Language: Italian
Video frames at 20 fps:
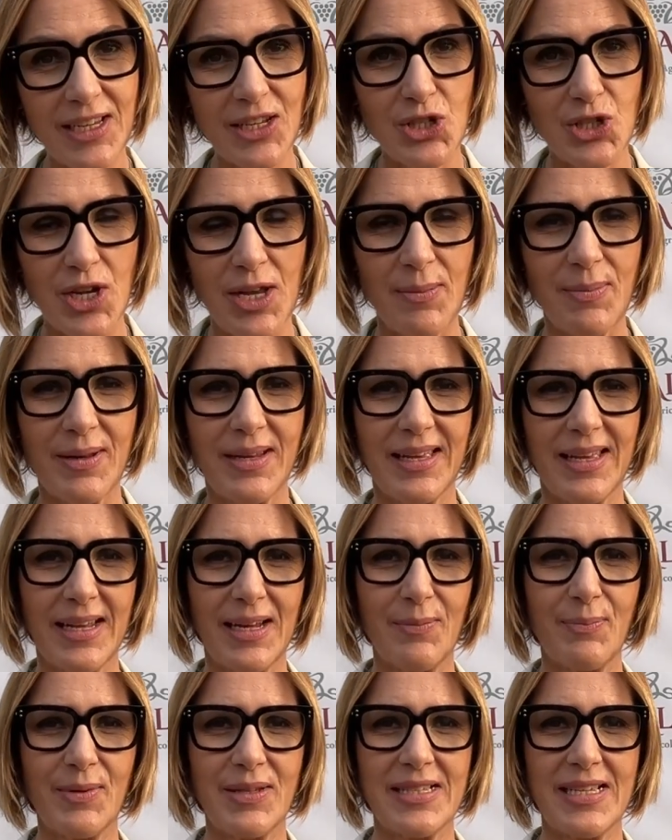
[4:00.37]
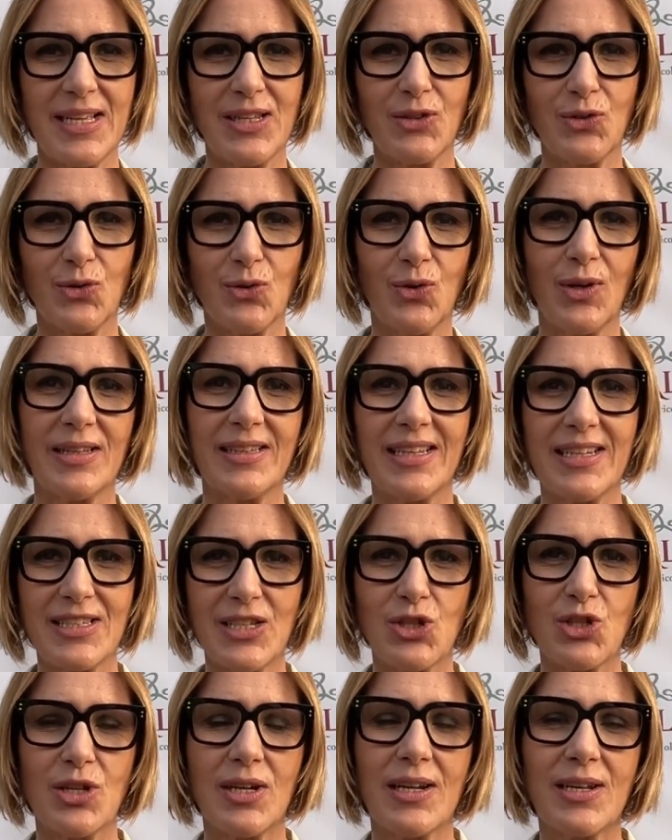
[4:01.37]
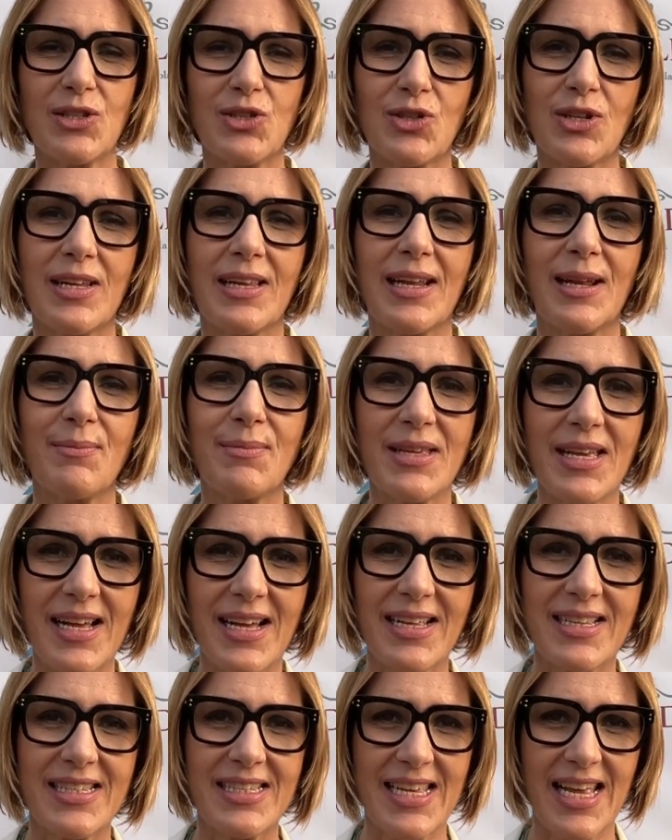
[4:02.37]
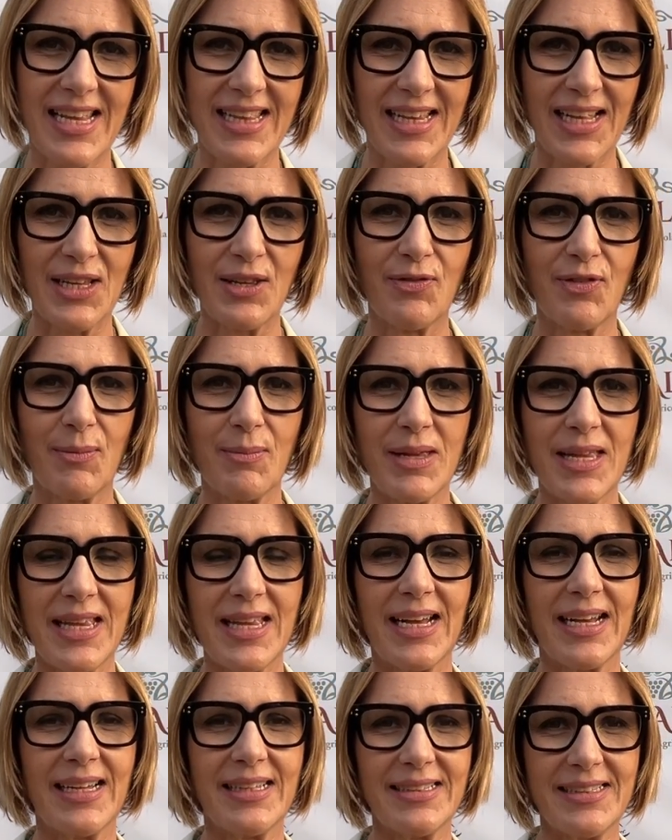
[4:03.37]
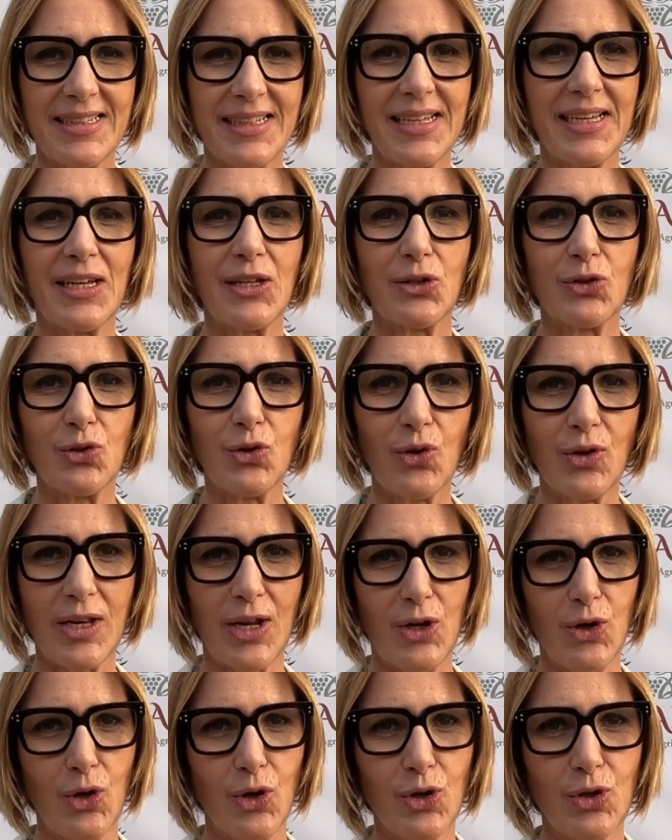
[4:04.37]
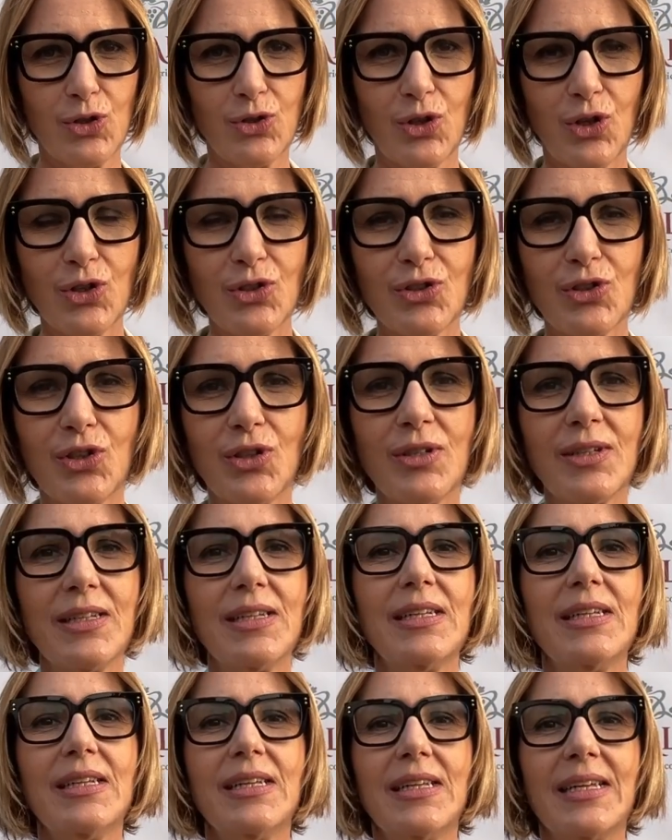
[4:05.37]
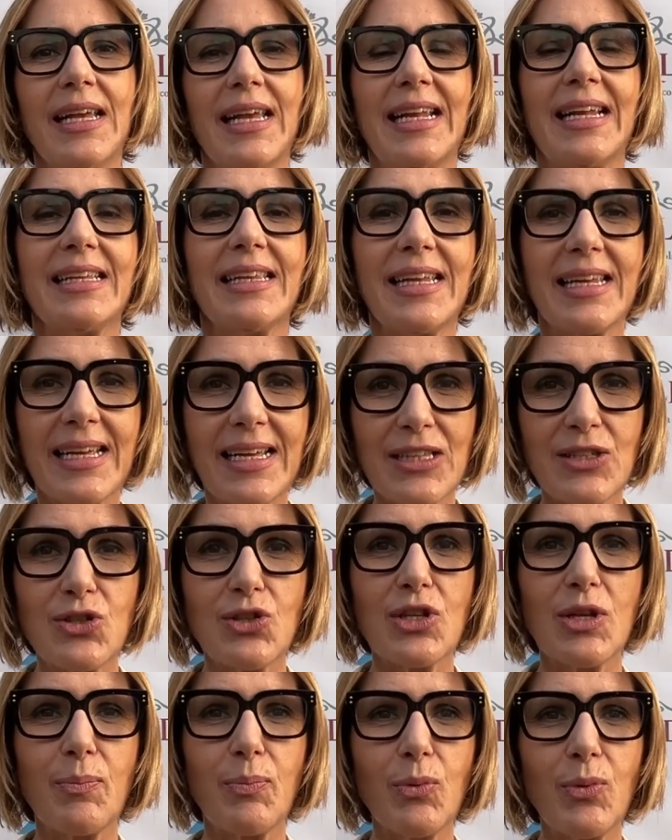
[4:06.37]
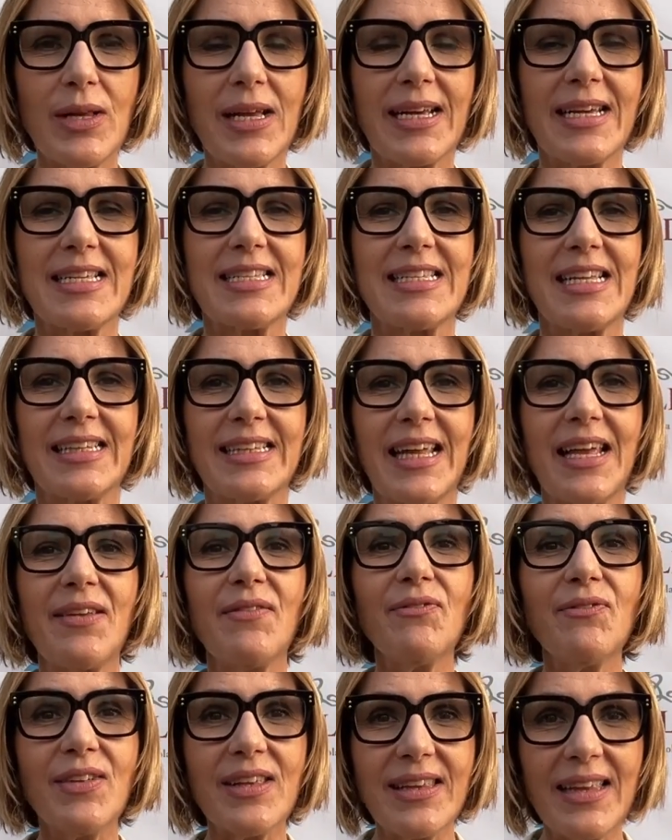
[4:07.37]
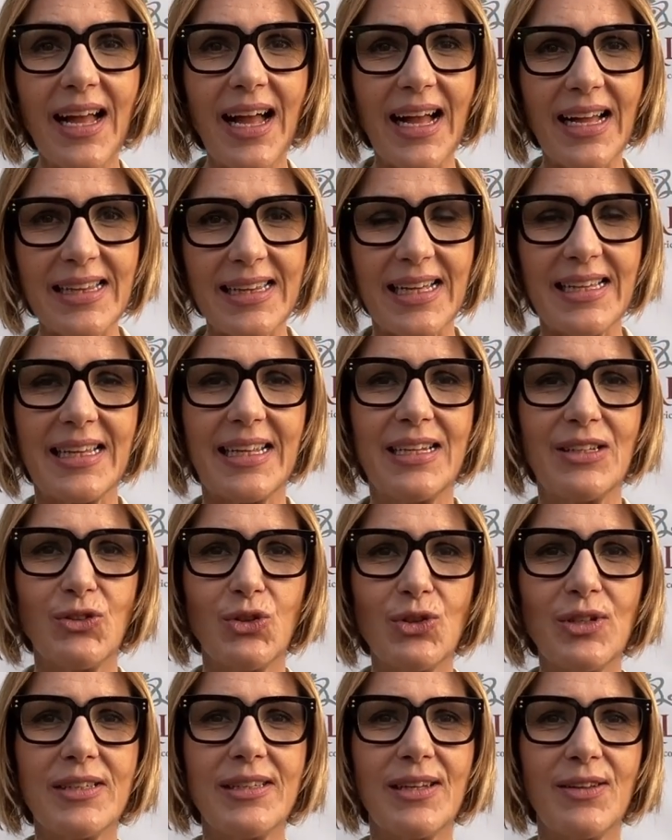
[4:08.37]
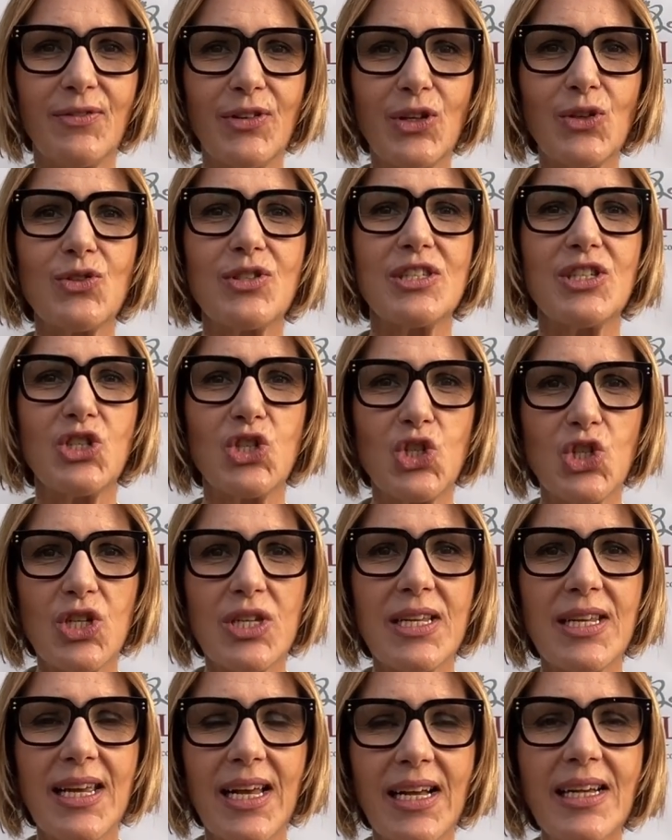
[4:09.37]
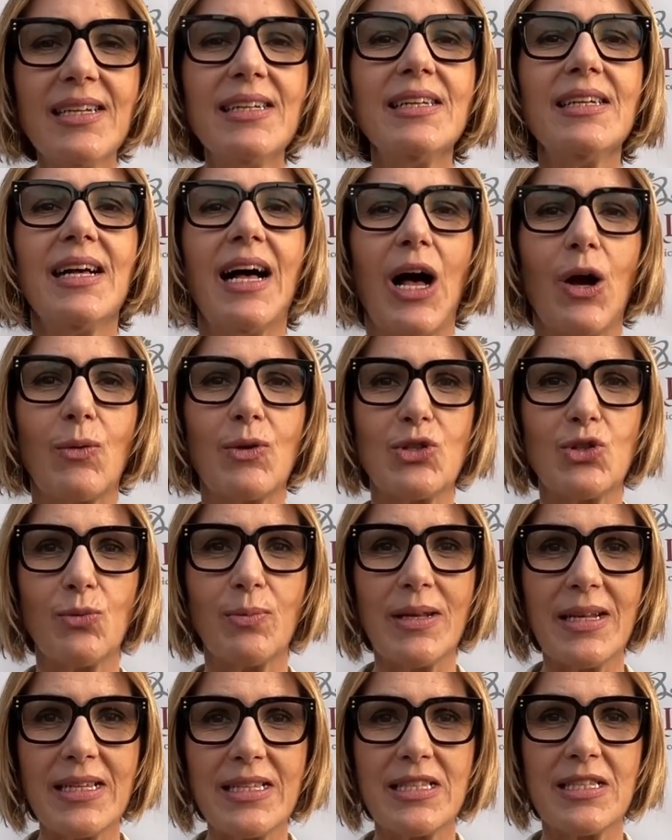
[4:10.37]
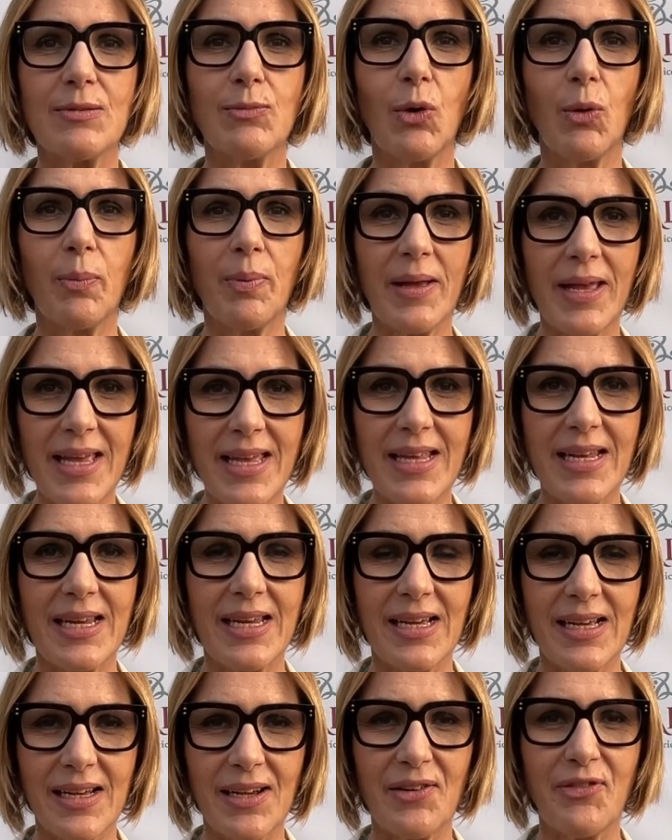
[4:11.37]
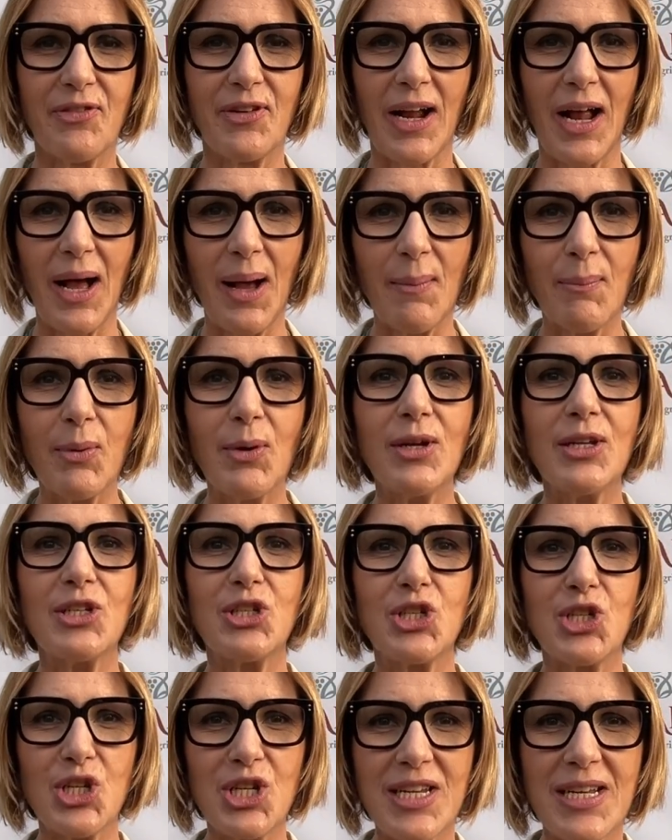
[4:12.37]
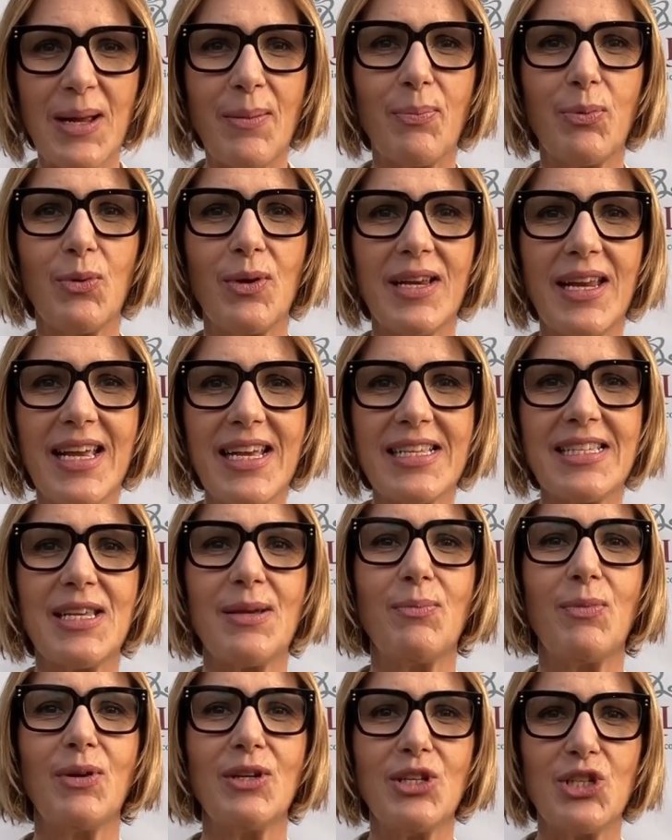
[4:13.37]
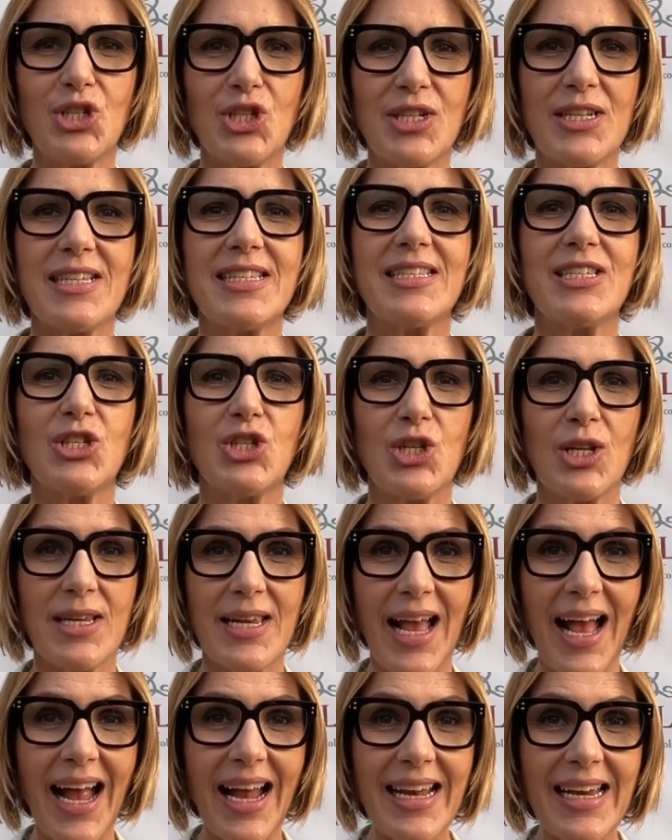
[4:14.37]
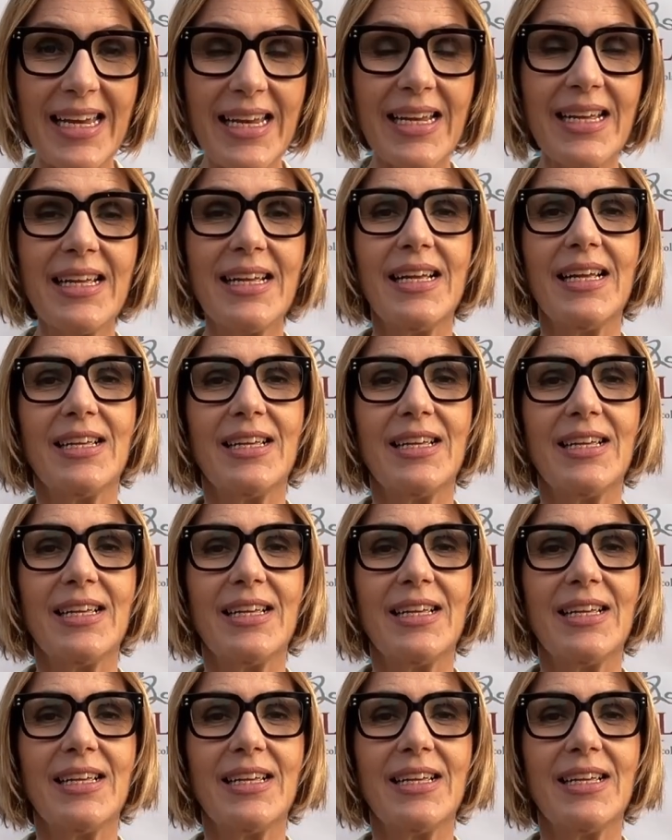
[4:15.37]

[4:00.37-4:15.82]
produttrice perché rappresento la terza generazione della mia azienda di famiglia Cantine Cardone a Loco Rotondo e la delegazione Puglia che è stata invitata dalle donne del vino Sicilia a questo bellissimo pairing fra bollicine pugliesi e bollicine siciliani,